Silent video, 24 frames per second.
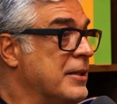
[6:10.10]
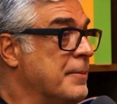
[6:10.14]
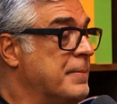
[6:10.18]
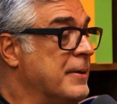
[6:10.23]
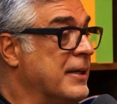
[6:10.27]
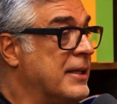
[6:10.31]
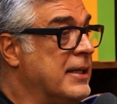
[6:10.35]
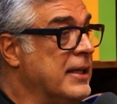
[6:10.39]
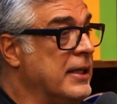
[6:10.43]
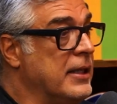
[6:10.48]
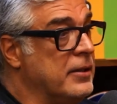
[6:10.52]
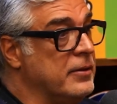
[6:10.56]
é, é,
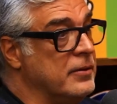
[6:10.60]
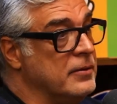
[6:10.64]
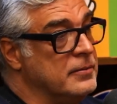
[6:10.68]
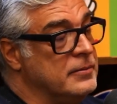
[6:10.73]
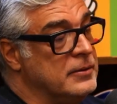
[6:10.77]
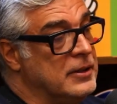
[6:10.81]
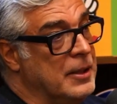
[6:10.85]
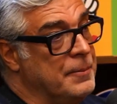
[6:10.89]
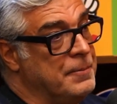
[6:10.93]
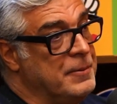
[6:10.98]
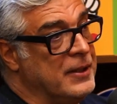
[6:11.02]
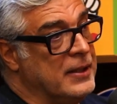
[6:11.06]
pequeno.
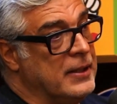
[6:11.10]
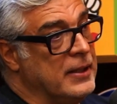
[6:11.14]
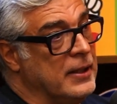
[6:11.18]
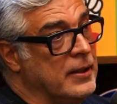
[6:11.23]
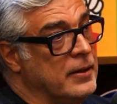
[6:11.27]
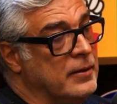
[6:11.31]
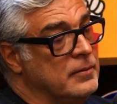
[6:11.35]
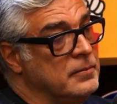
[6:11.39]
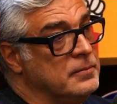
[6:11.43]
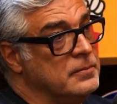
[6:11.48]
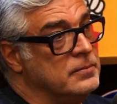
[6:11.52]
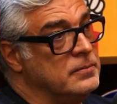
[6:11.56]
É
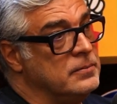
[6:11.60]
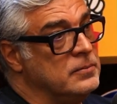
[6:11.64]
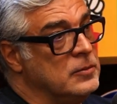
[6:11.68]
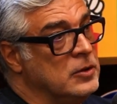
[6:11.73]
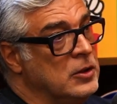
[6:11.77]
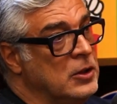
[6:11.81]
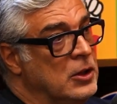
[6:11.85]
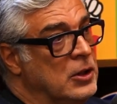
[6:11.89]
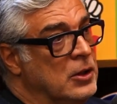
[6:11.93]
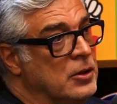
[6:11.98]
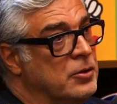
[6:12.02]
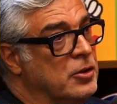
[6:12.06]
pequeno.
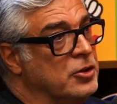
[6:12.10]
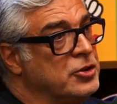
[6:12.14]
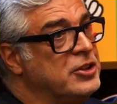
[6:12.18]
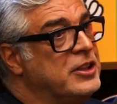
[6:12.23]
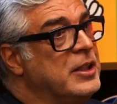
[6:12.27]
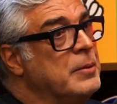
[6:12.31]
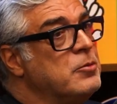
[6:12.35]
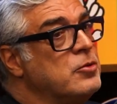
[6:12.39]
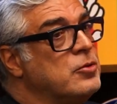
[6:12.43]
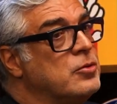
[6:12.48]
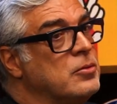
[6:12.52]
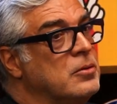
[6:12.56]
Ah. Nós
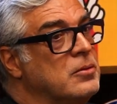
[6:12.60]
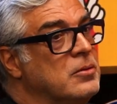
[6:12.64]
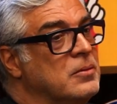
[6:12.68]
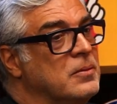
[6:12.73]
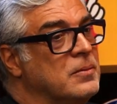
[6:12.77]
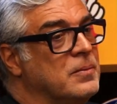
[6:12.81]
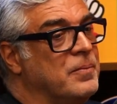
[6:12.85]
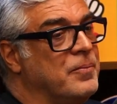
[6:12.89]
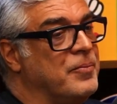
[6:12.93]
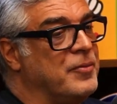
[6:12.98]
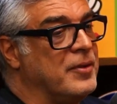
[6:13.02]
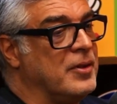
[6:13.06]
temos
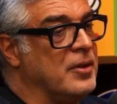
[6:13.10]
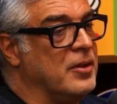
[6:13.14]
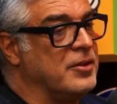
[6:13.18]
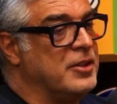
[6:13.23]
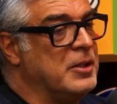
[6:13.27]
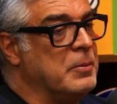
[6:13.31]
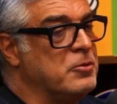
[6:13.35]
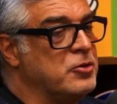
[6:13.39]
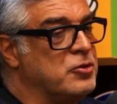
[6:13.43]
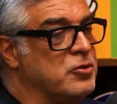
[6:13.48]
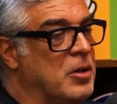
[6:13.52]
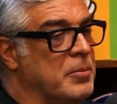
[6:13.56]
um, nós
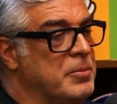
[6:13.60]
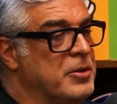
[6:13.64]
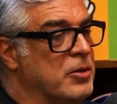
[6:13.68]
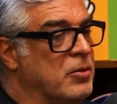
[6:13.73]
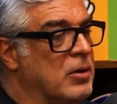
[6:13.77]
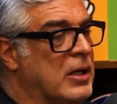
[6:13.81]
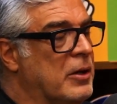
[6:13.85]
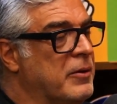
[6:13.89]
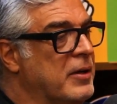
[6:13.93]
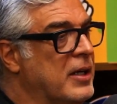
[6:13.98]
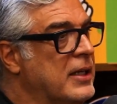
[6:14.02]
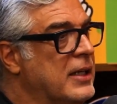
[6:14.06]
temos um amigo
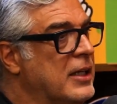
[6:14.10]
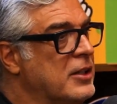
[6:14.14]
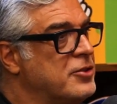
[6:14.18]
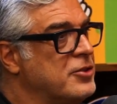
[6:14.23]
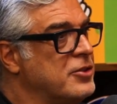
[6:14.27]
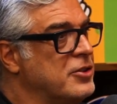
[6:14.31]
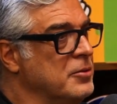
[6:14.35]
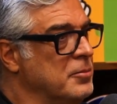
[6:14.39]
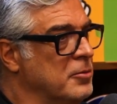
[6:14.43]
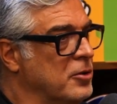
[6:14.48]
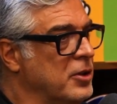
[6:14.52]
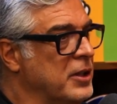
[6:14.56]
lá, o Ernesto
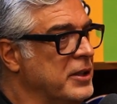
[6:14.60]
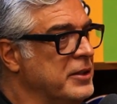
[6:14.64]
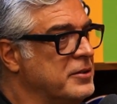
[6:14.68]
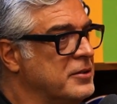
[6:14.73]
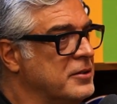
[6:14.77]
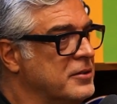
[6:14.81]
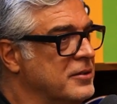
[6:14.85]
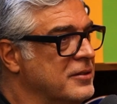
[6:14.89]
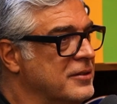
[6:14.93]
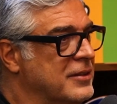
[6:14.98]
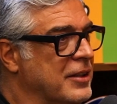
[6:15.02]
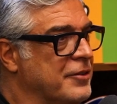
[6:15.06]

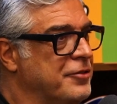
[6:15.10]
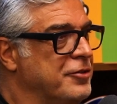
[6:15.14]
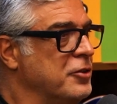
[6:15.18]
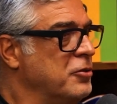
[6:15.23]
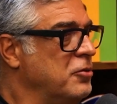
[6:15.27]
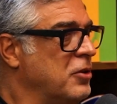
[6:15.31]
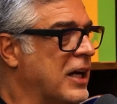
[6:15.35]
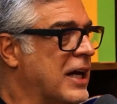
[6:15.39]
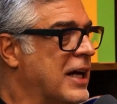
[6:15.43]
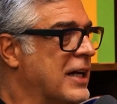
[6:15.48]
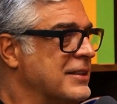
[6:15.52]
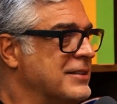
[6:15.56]
Simões, que é a
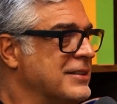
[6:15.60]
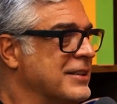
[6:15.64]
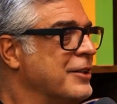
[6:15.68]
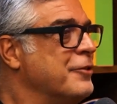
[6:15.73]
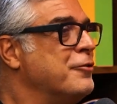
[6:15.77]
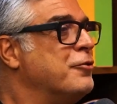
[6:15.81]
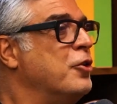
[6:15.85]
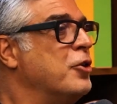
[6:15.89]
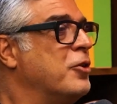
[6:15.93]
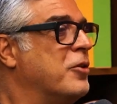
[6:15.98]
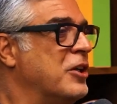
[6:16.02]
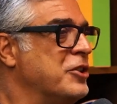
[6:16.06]
figuraça. Que a
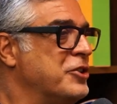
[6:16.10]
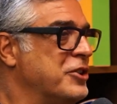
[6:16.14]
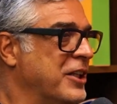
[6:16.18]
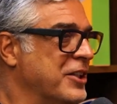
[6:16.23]
gente foi, foi